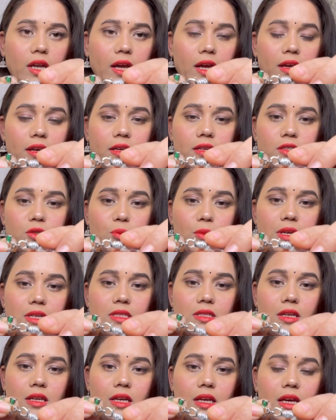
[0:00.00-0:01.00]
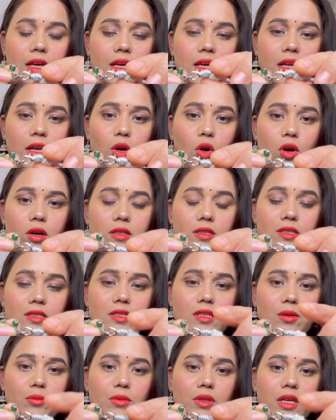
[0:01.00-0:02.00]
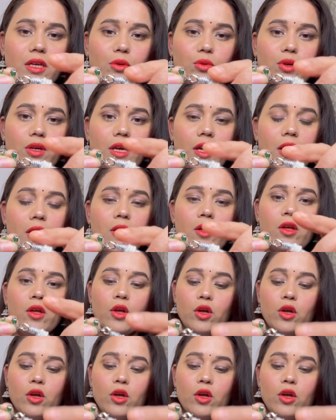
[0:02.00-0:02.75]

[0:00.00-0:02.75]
है इसमें इस तरीके की लॉक सिस्टम दी हुई है